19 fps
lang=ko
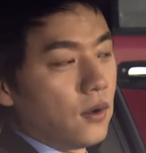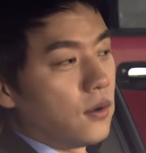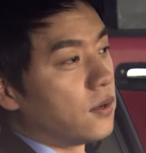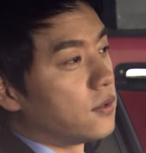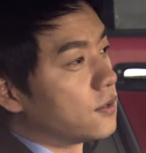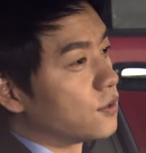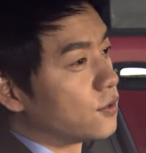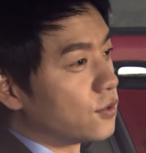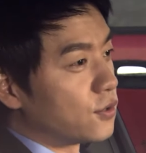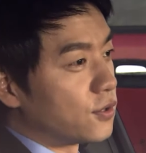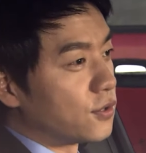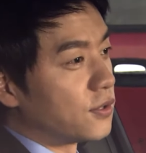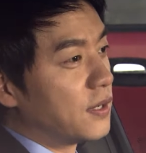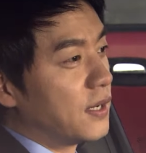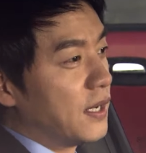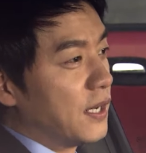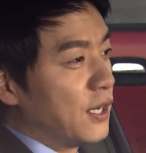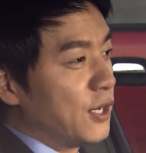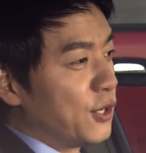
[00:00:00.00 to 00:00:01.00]
어이구
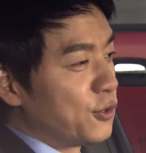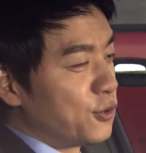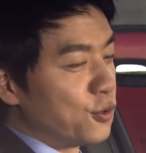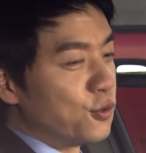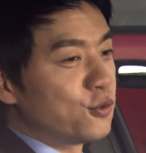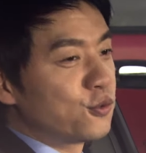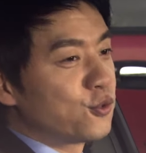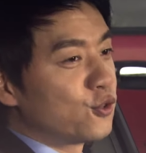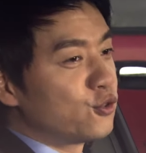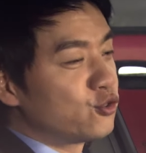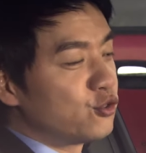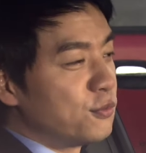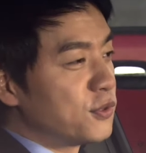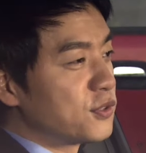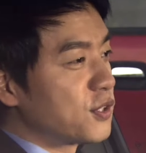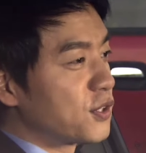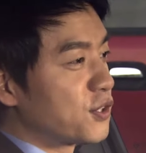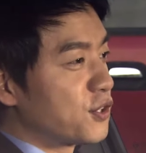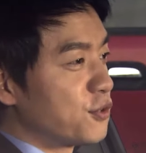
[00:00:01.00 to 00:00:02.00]
용돈
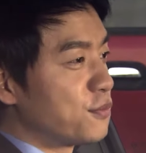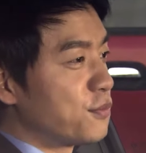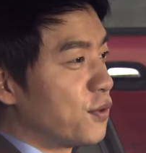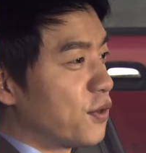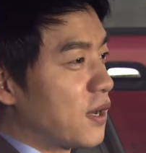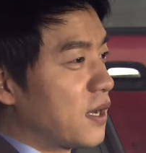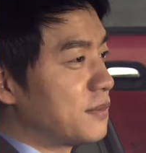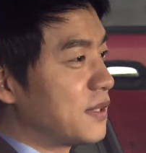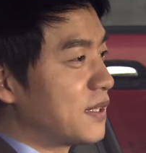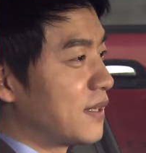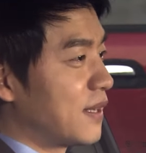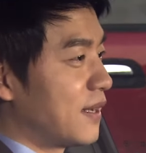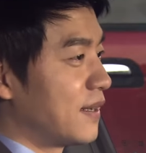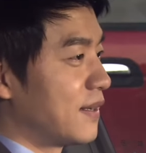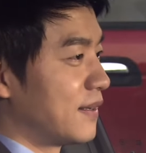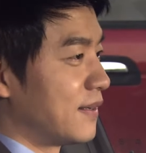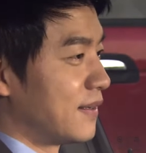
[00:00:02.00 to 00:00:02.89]
주면서 키운 보람 있다.